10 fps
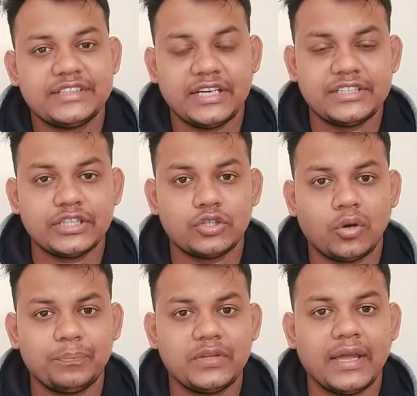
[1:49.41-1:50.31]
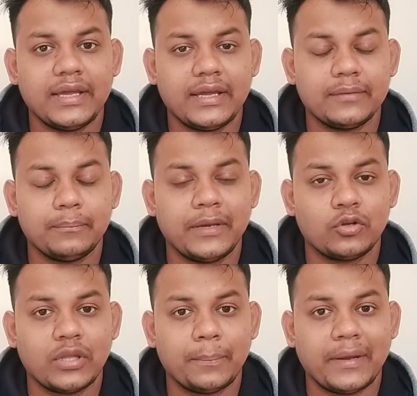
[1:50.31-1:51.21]
শেষের সপ্তাহে বের
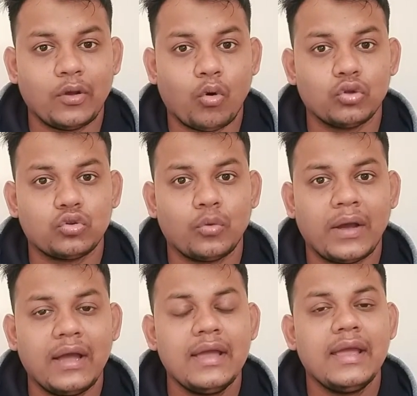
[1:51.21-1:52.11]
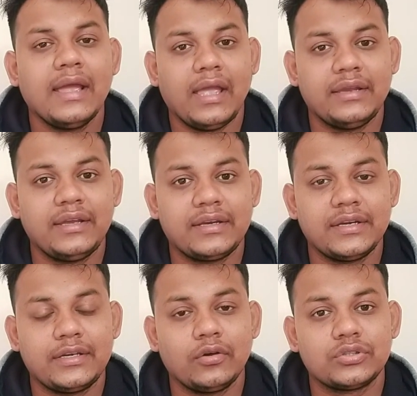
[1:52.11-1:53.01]
হতে পারে অথবা এই
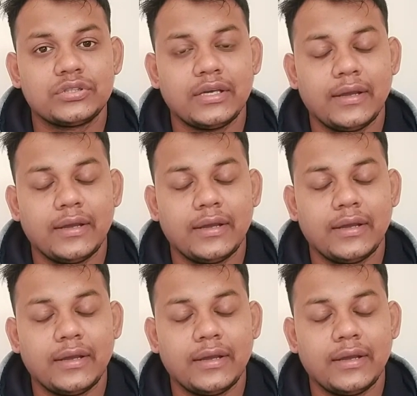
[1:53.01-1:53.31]
ডিক্রিটি হচ্ছে